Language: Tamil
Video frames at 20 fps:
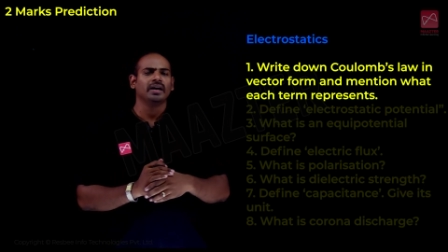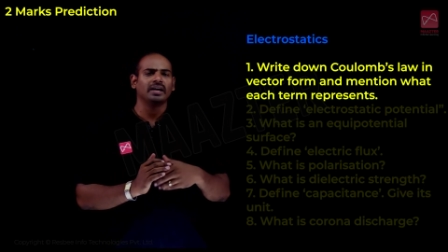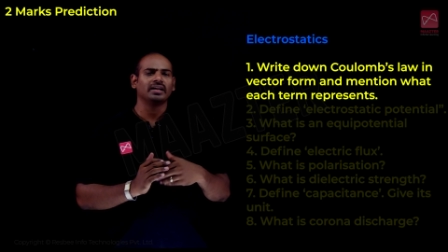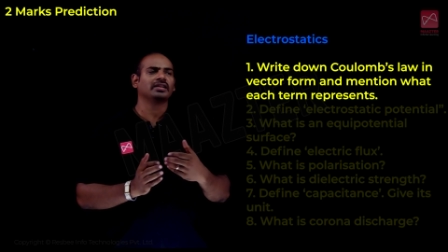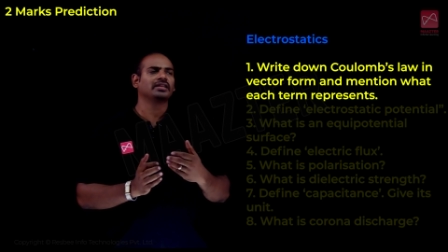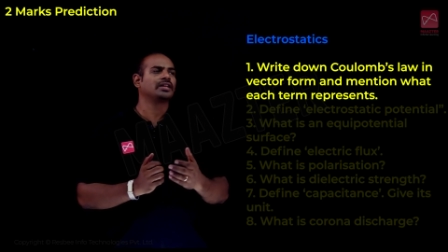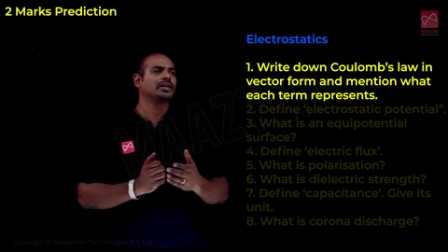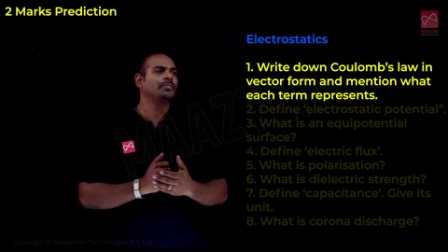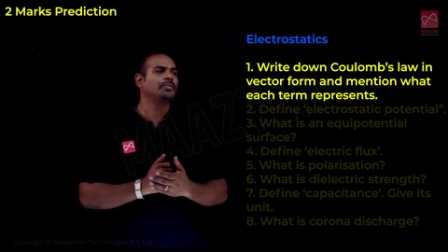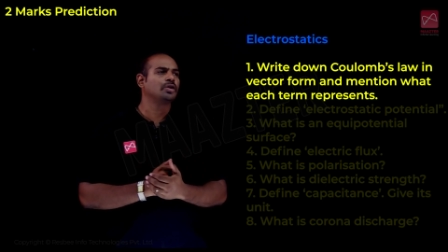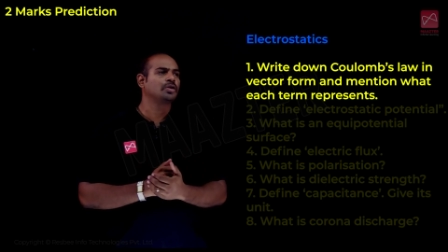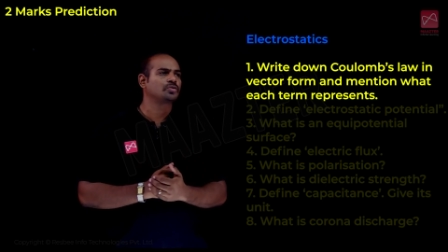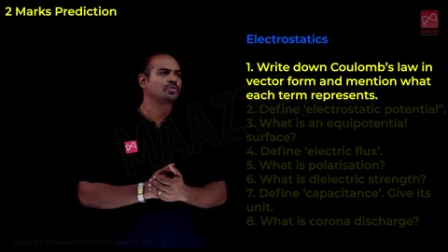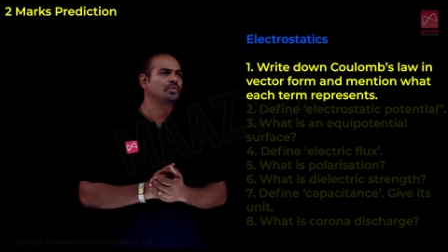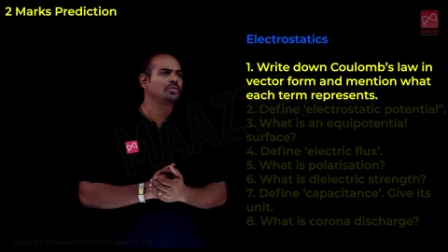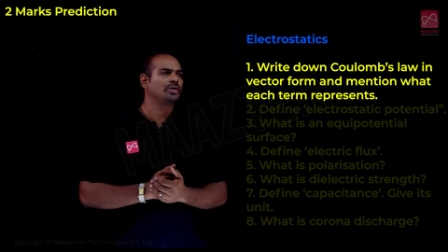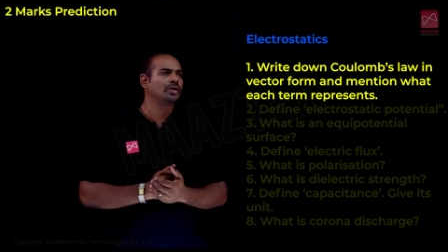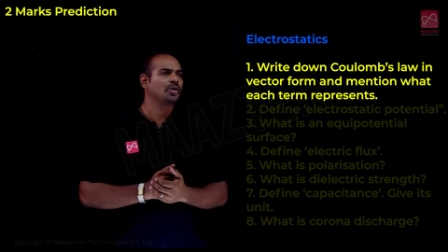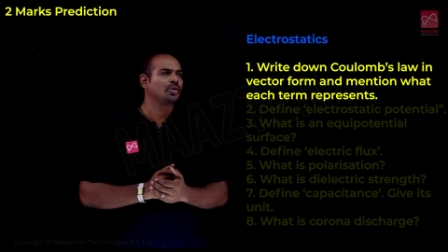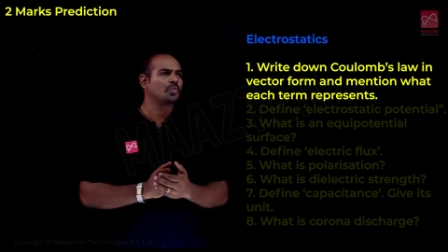அதே தமிழில்
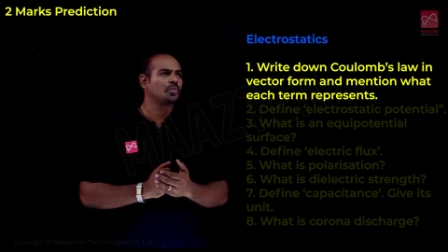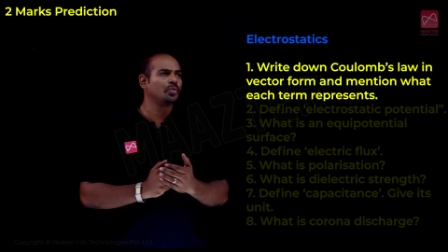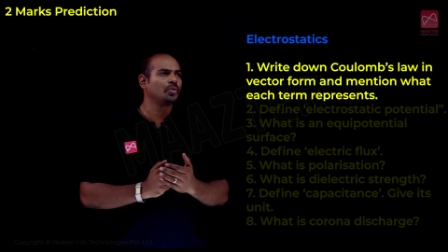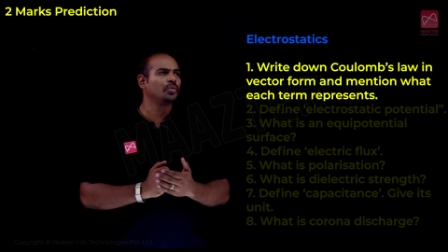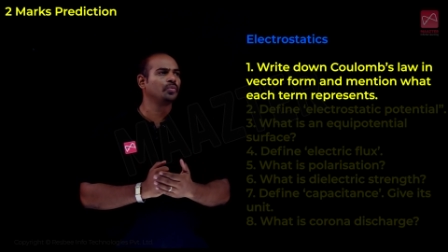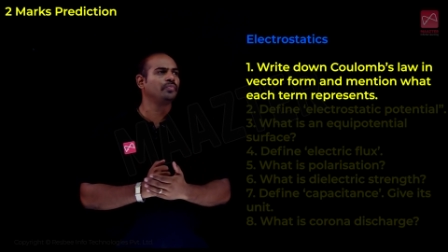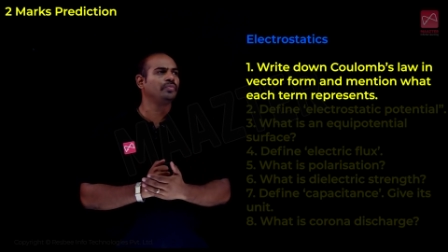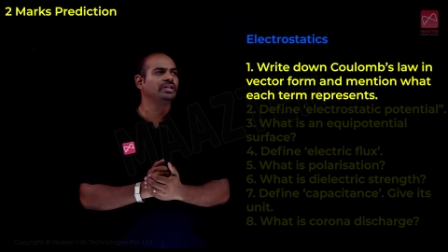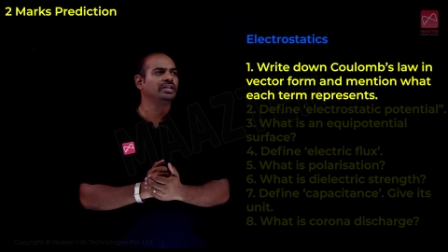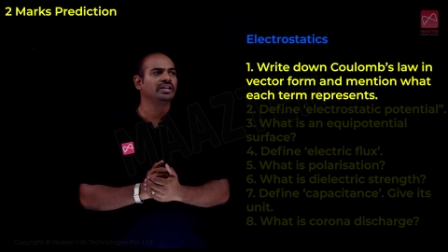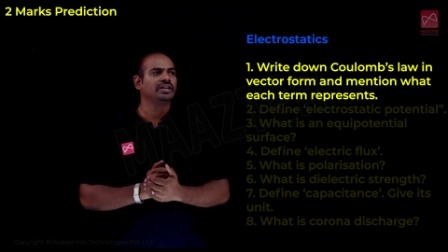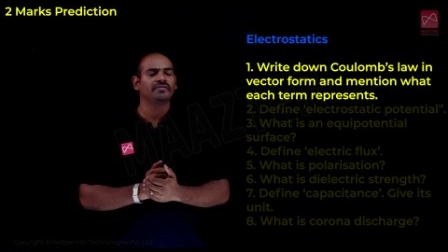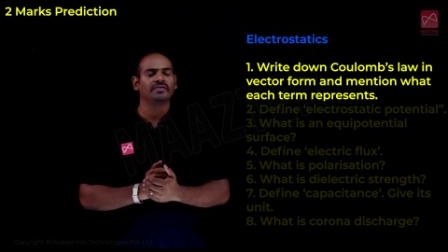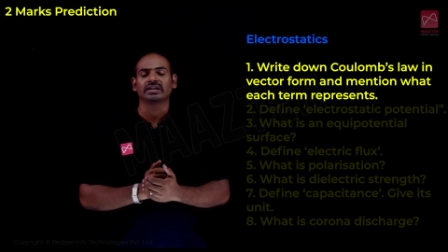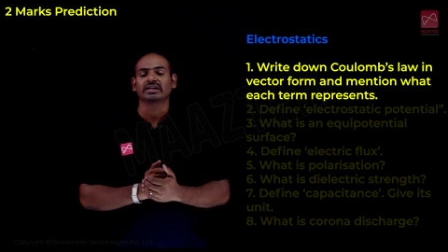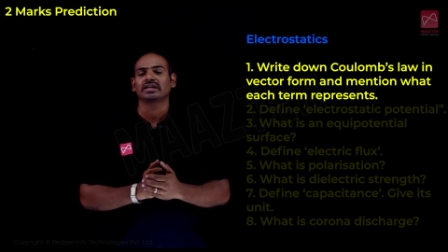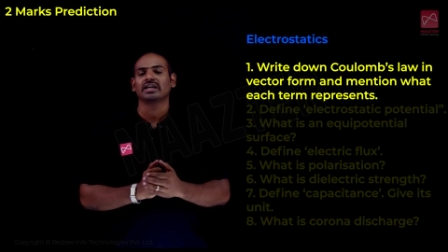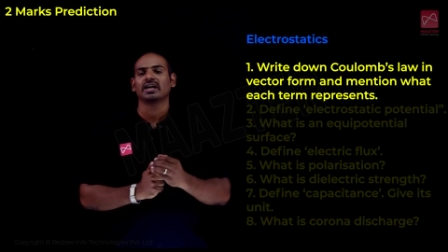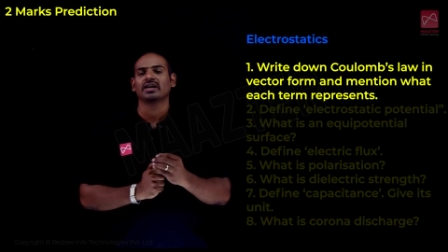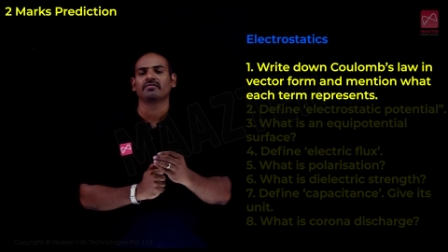சொல்லணும்னா கூலும் விதியின்
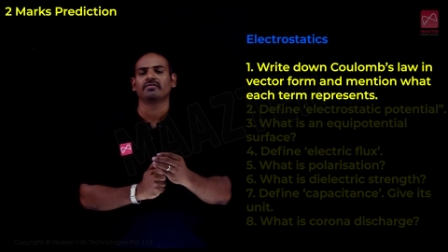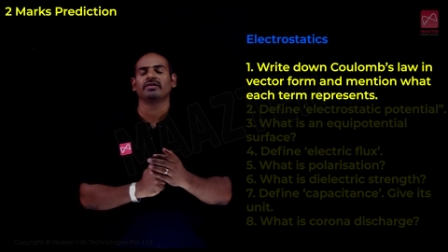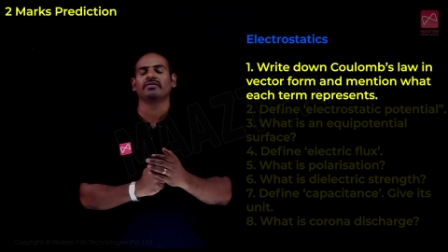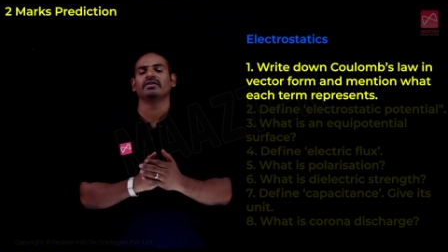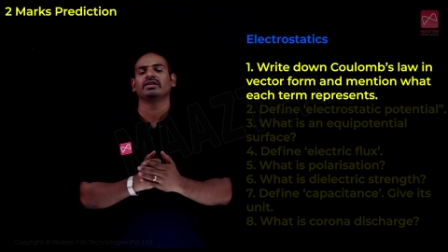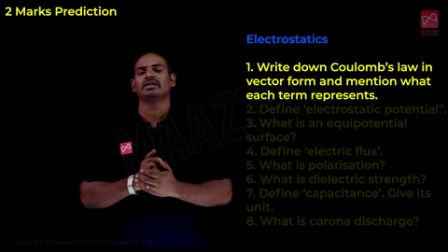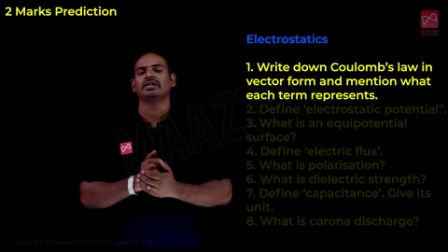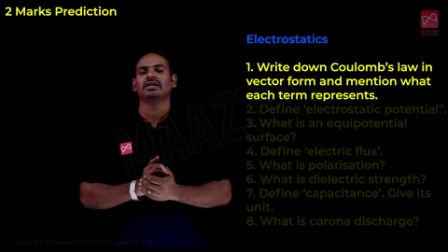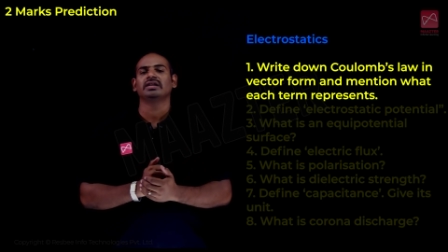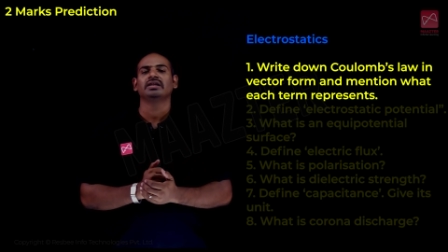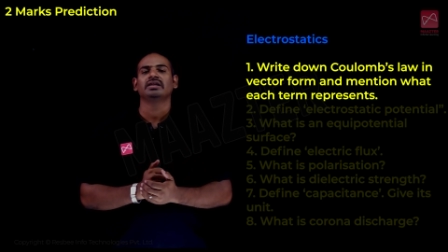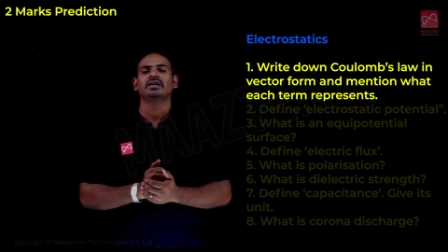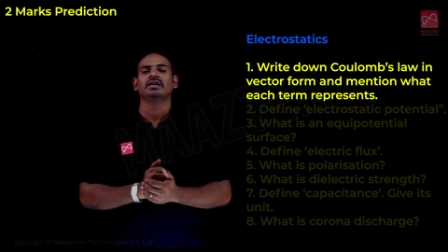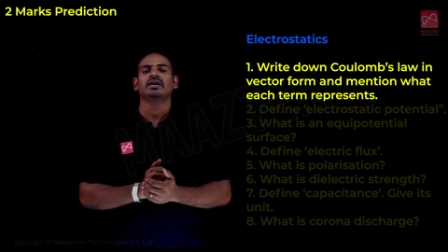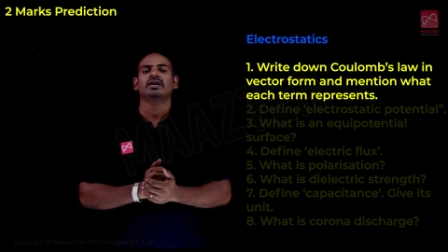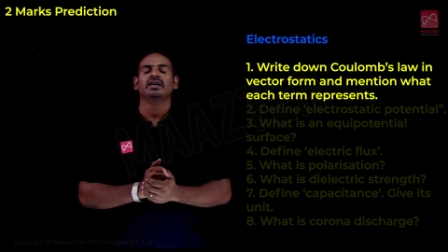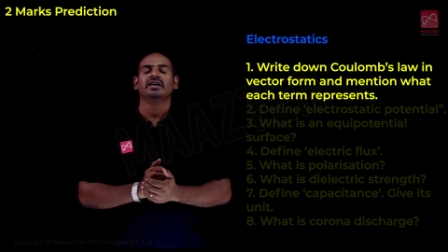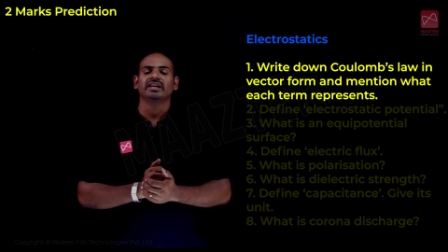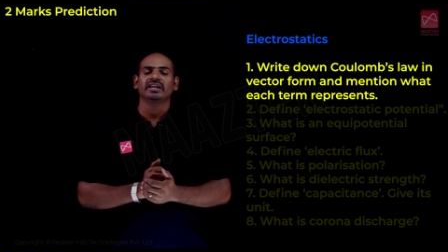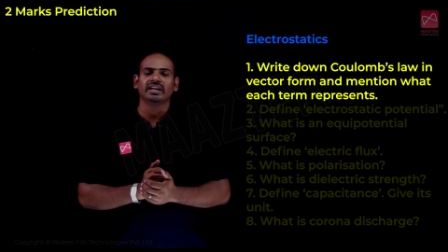வெக்டார் வடிவத்தை
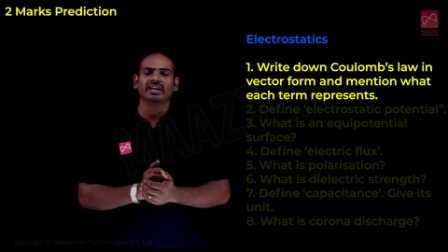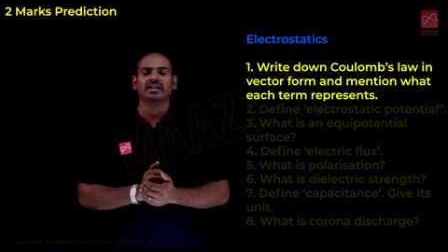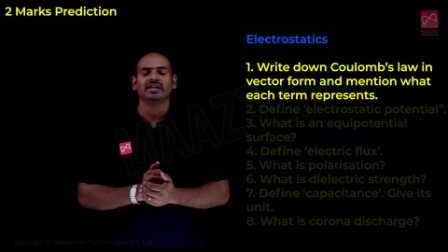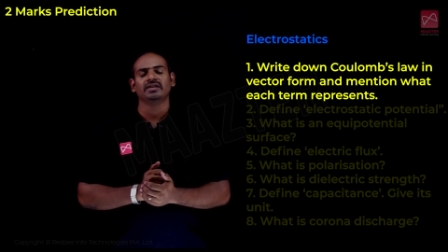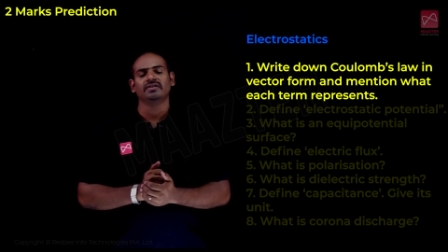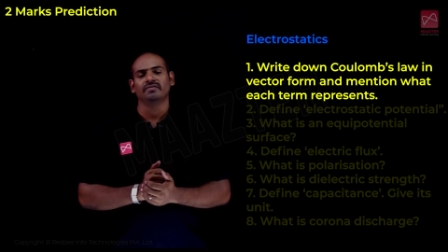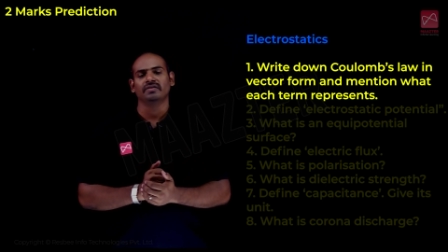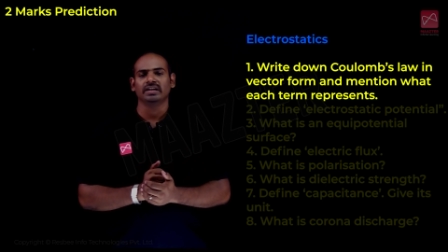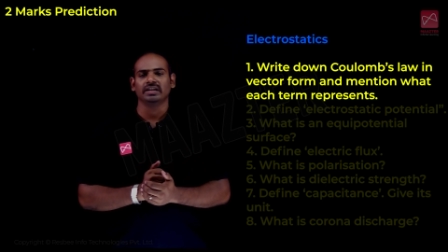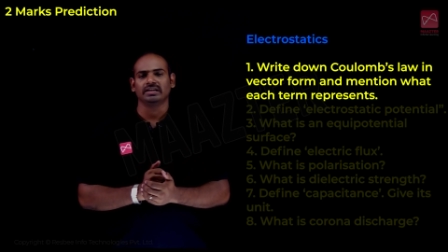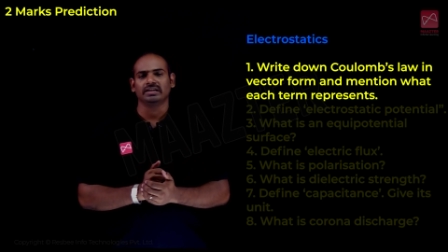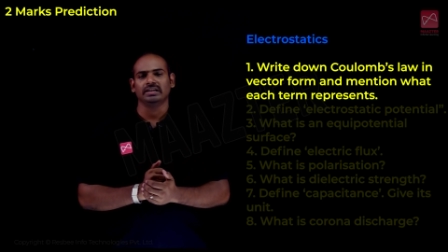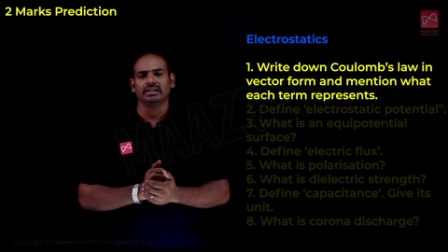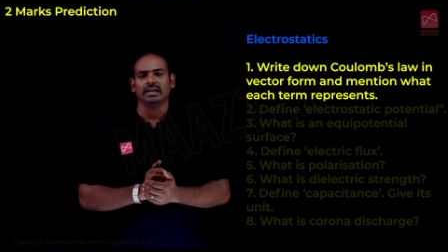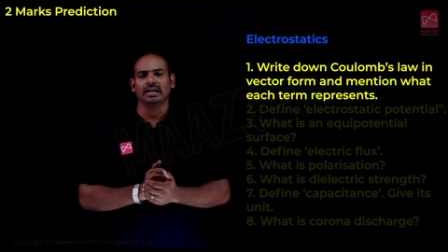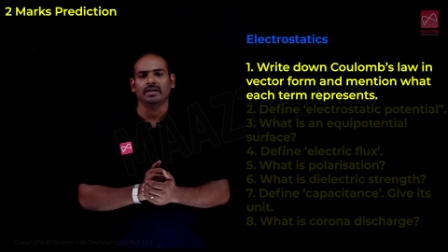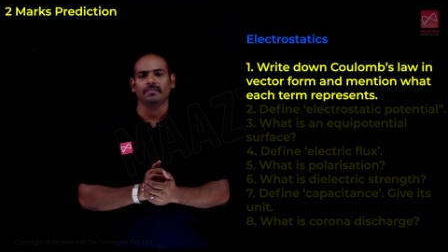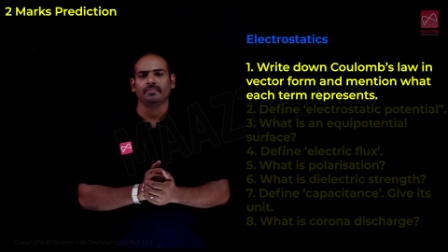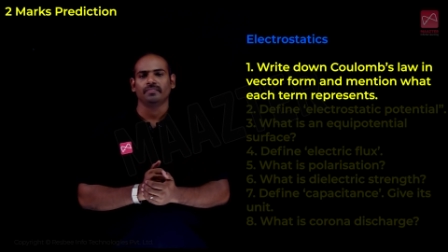எழுதி விளக்குக